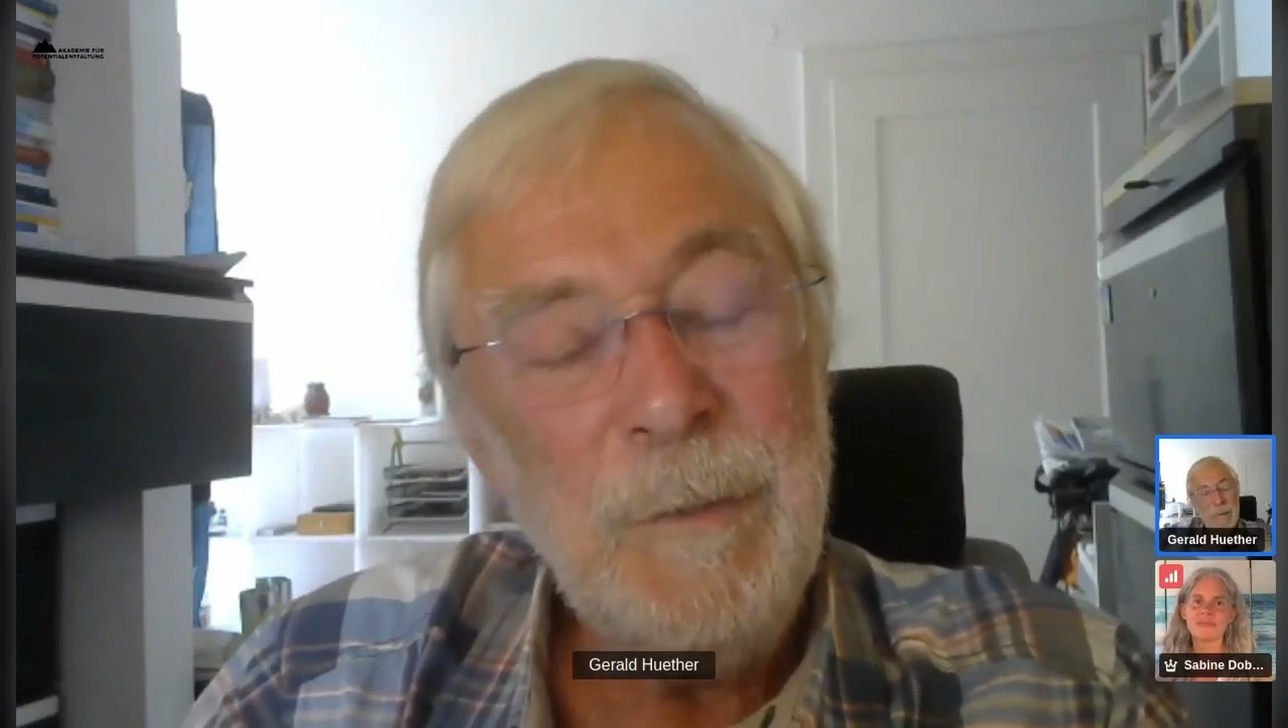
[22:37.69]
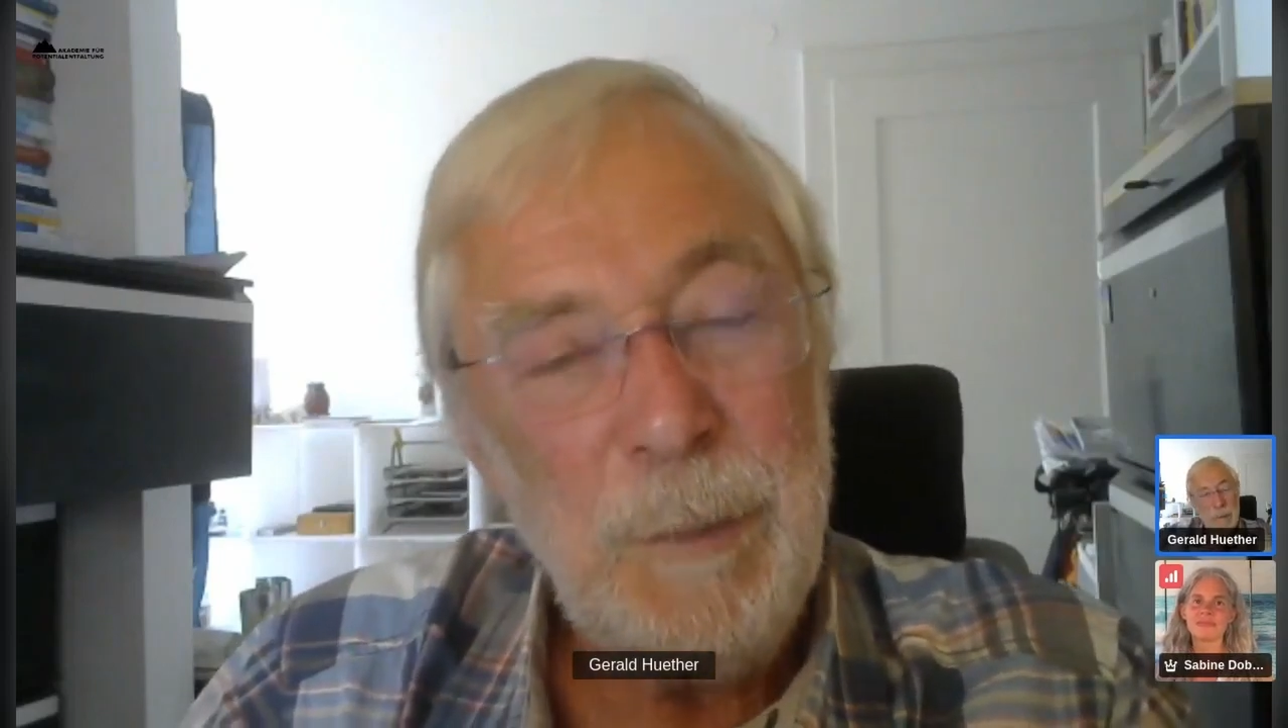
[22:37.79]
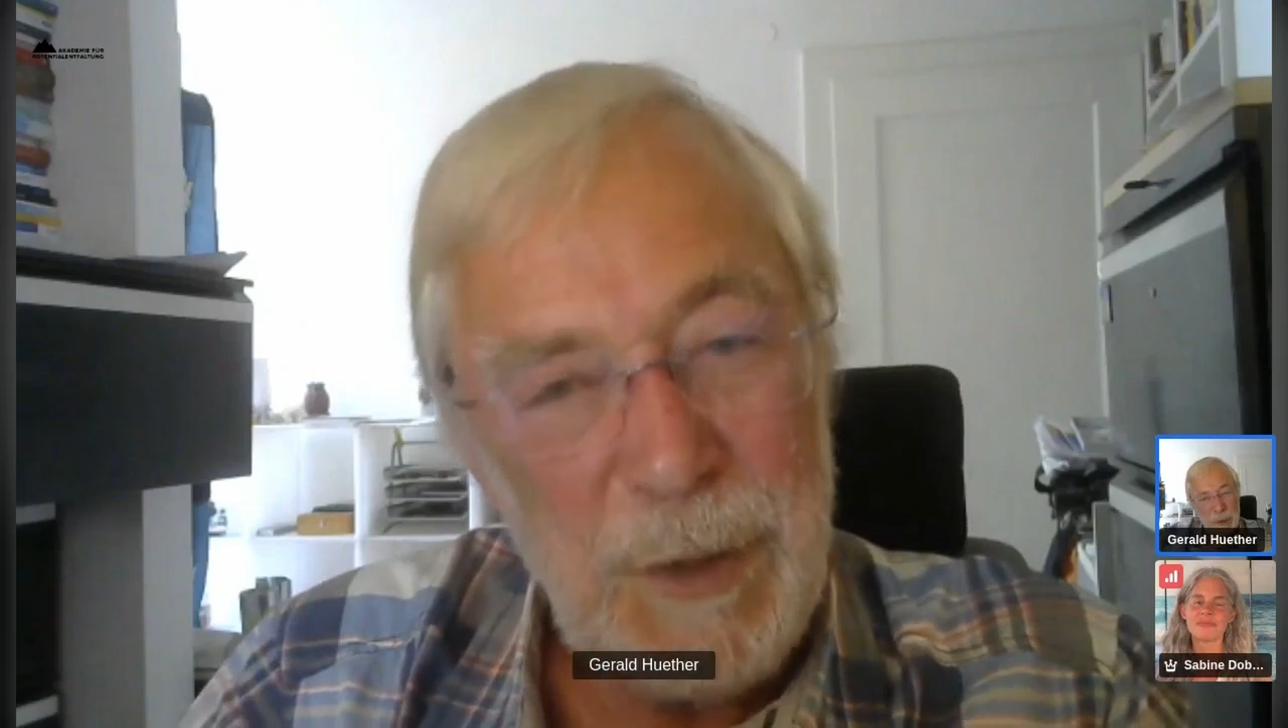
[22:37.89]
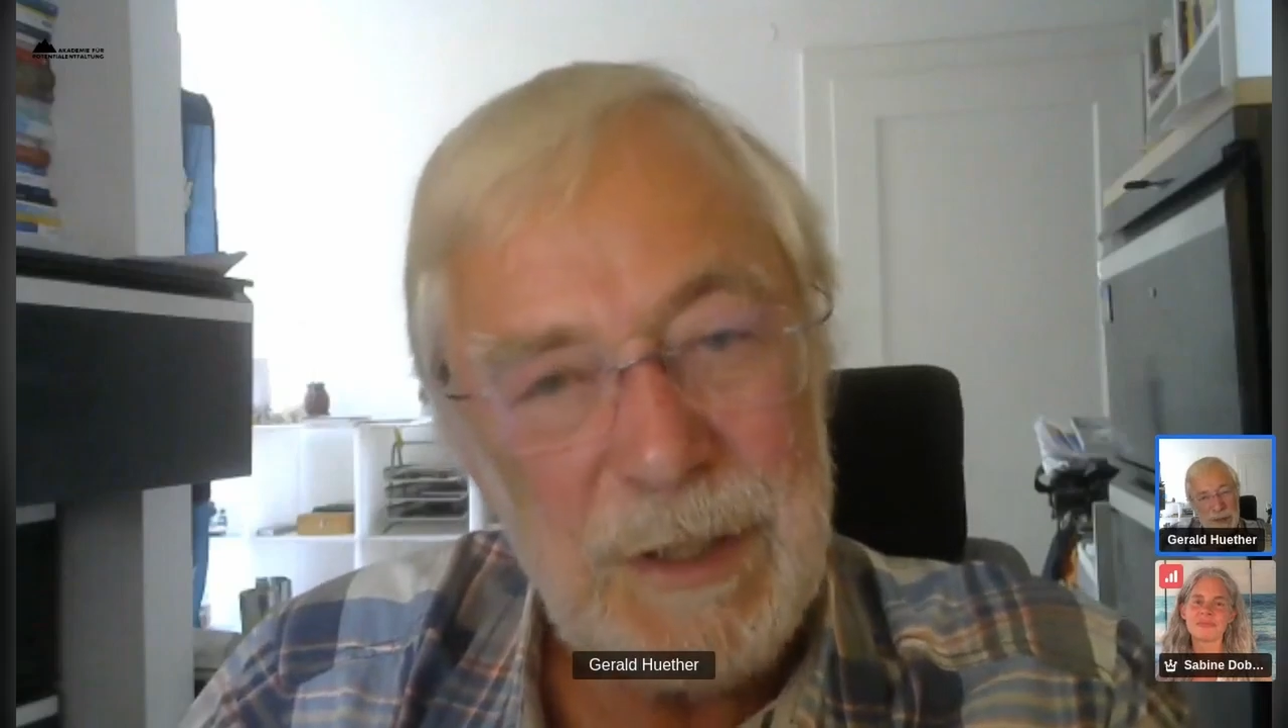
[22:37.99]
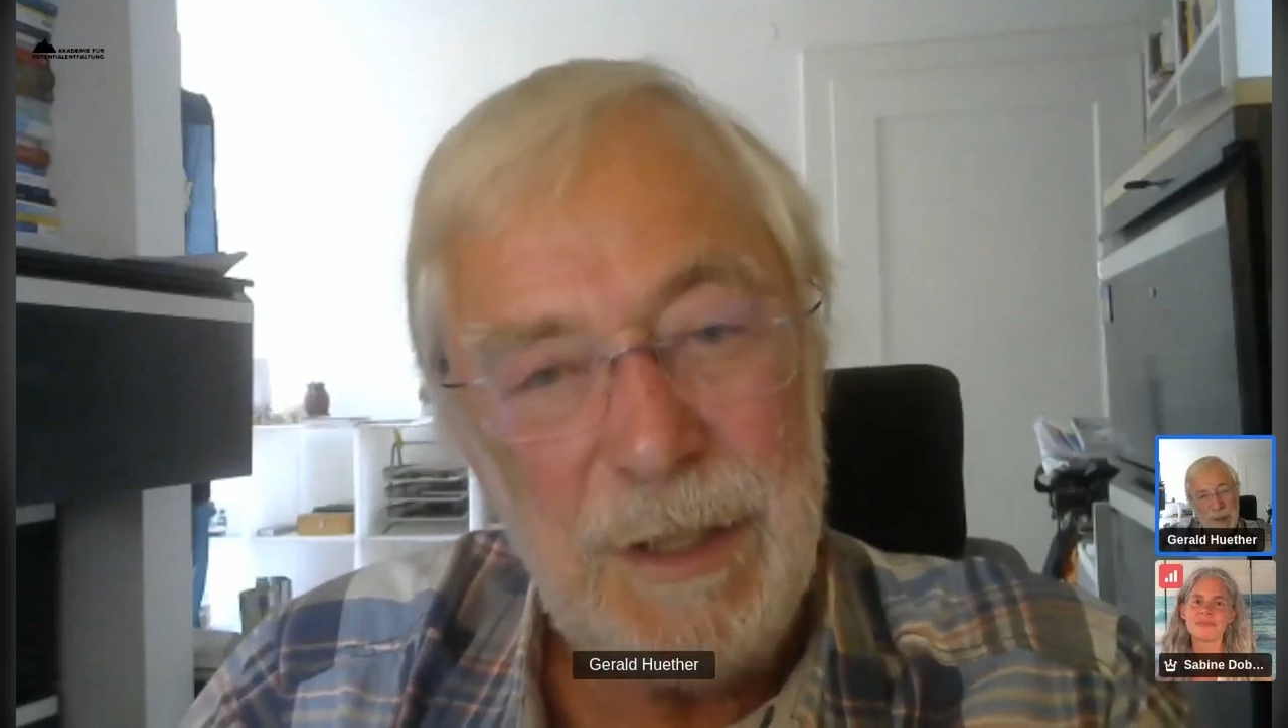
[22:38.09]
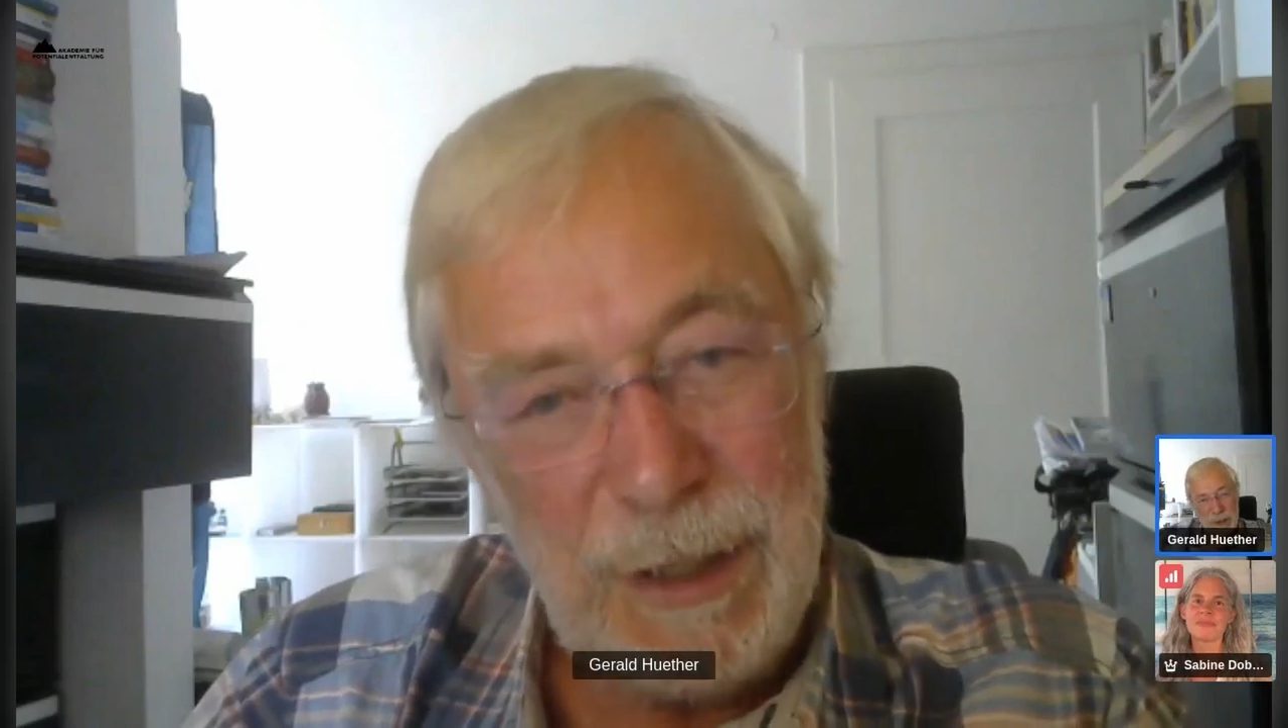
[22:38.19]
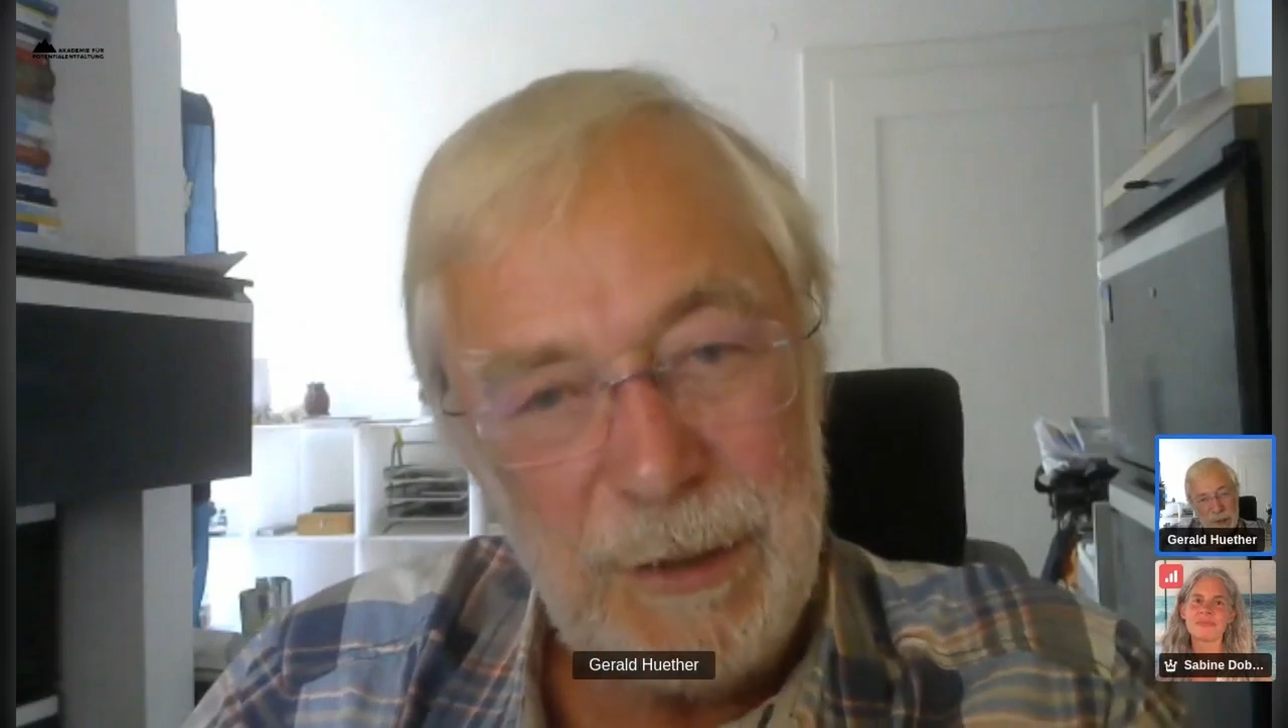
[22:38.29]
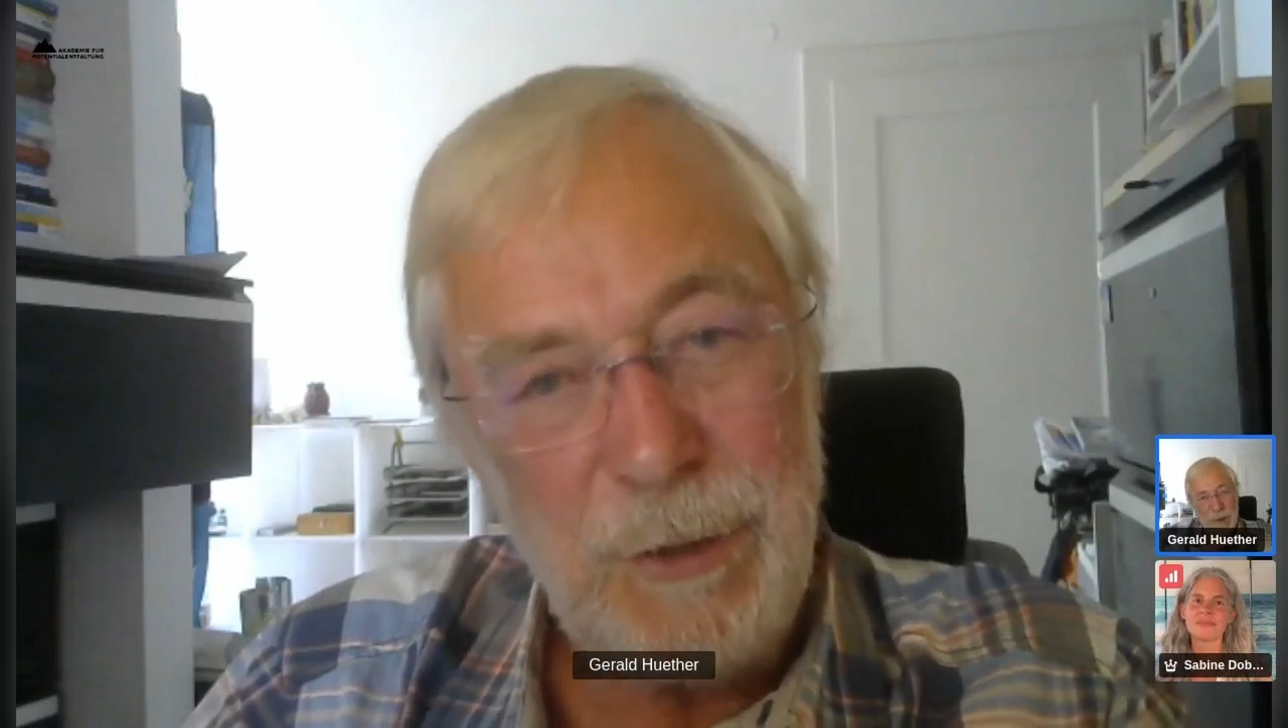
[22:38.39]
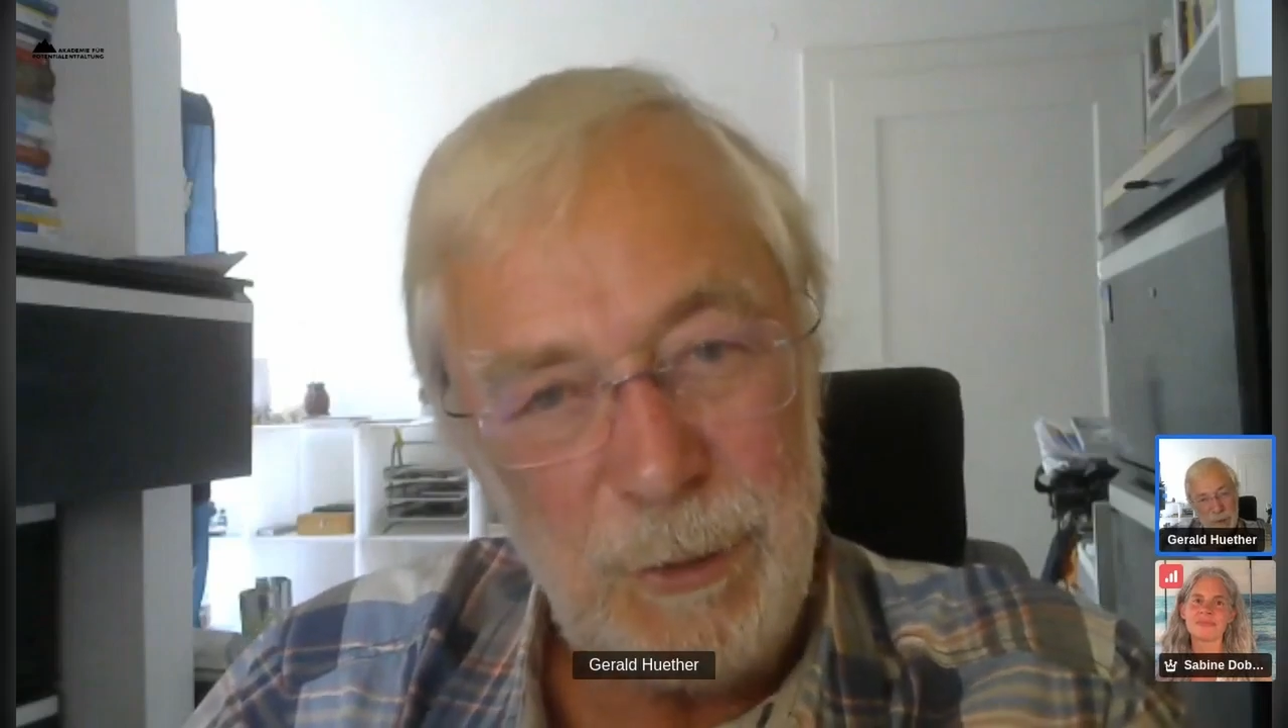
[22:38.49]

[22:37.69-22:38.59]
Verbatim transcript: miteinander